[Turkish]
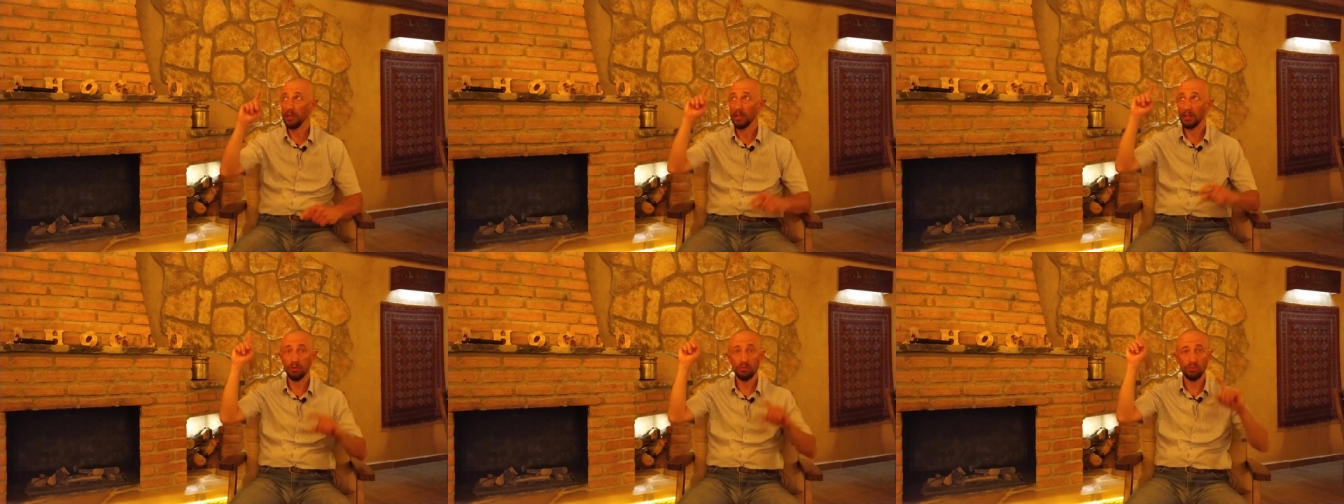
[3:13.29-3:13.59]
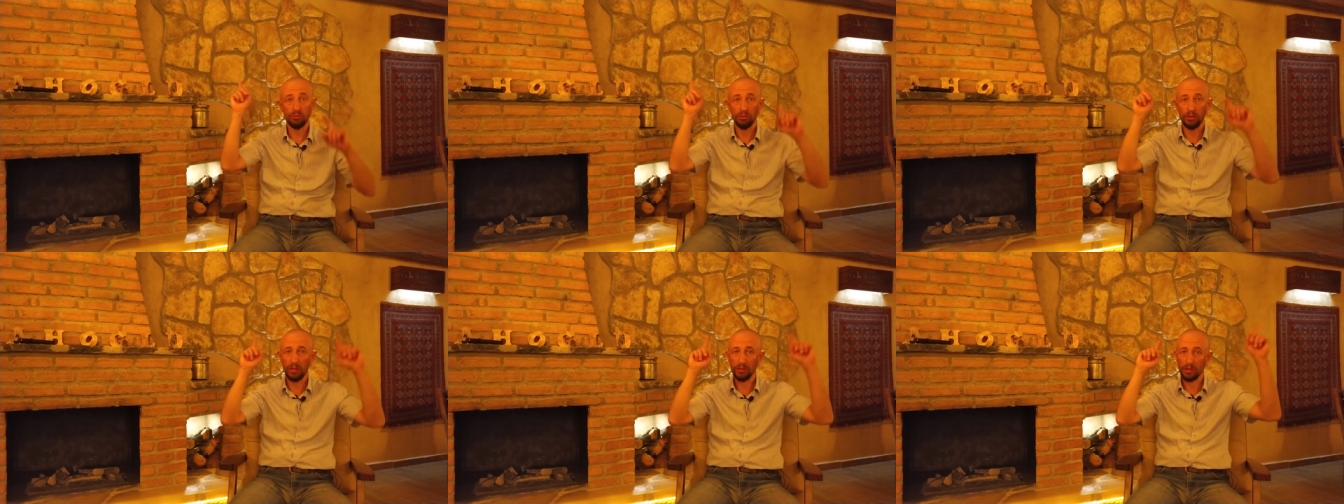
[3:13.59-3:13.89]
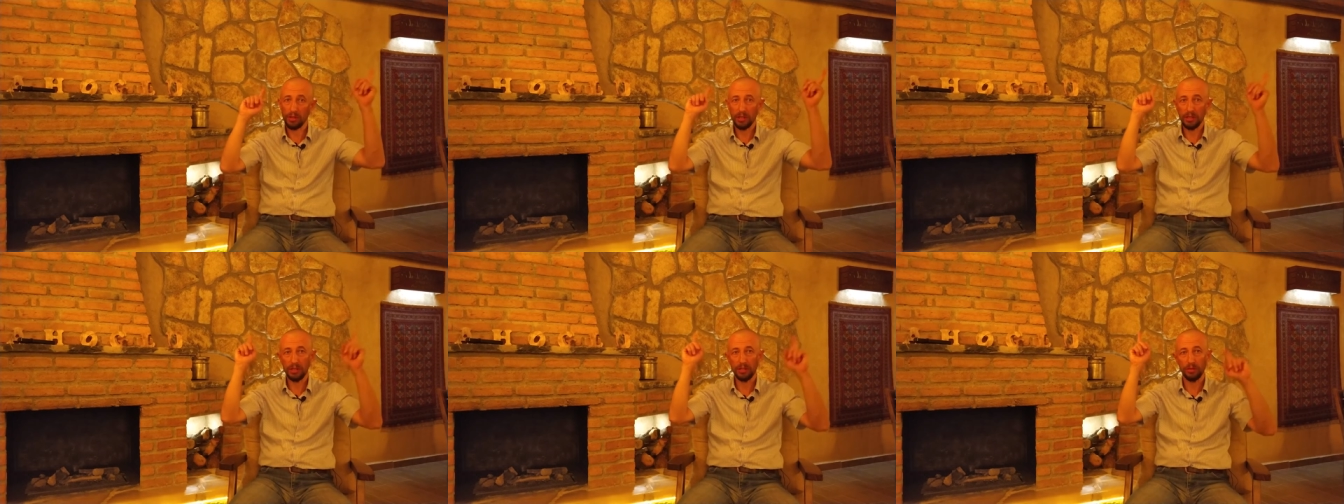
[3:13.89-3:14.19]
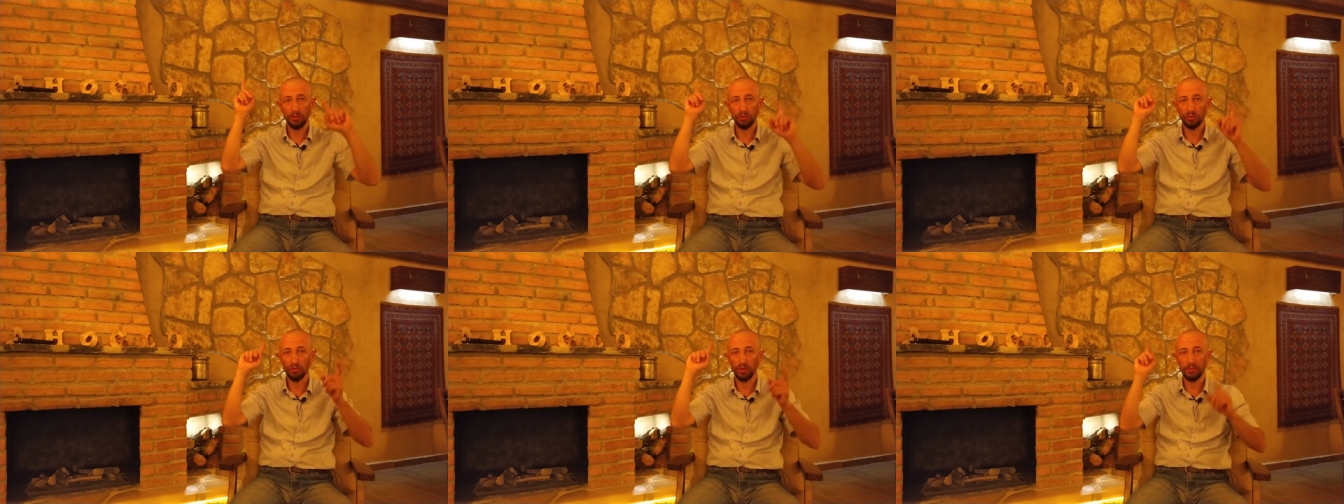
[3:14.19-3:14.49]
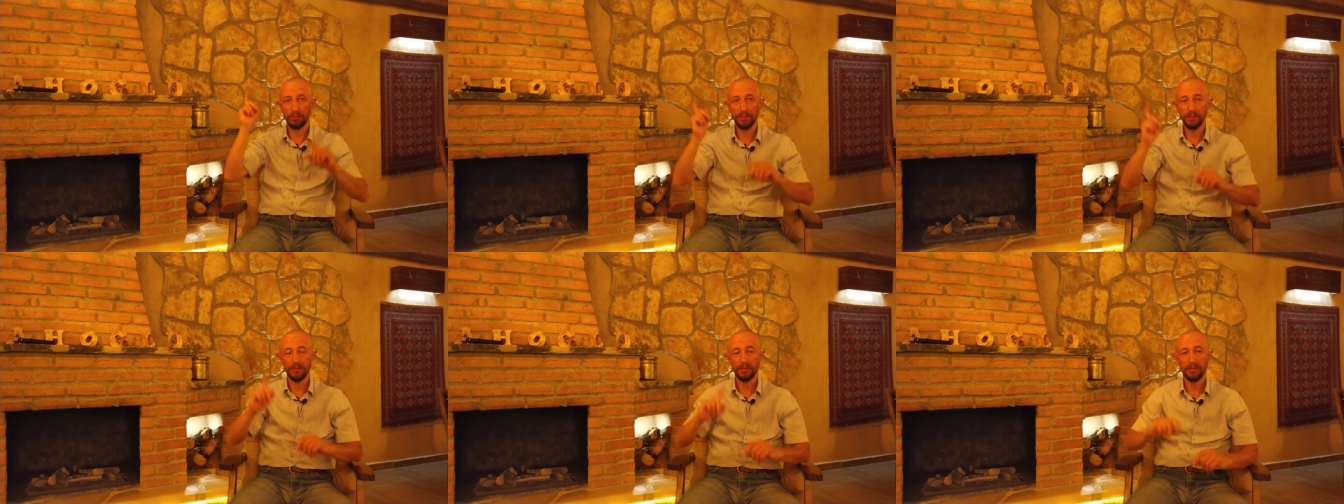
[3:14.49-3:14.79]
belki şuralarda linkini
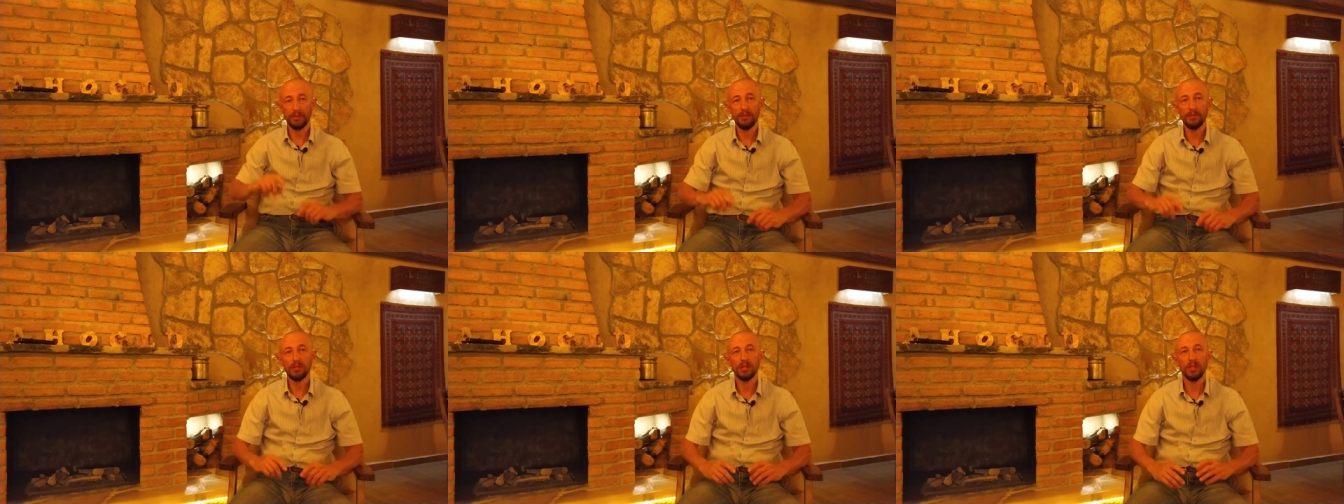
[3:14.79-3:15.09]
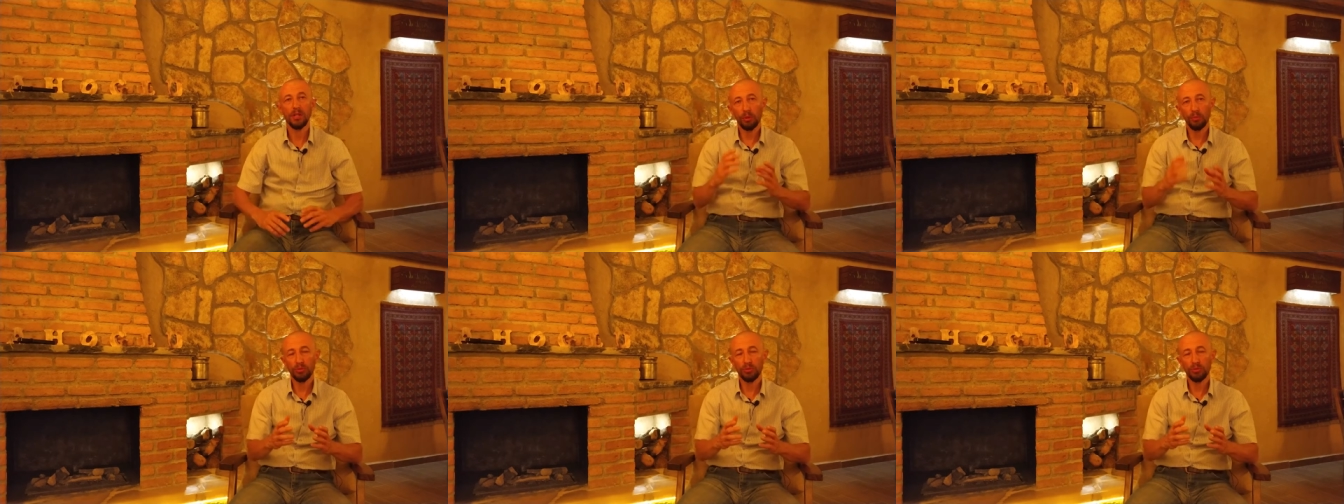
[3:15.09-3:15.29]
görebilirsiniz,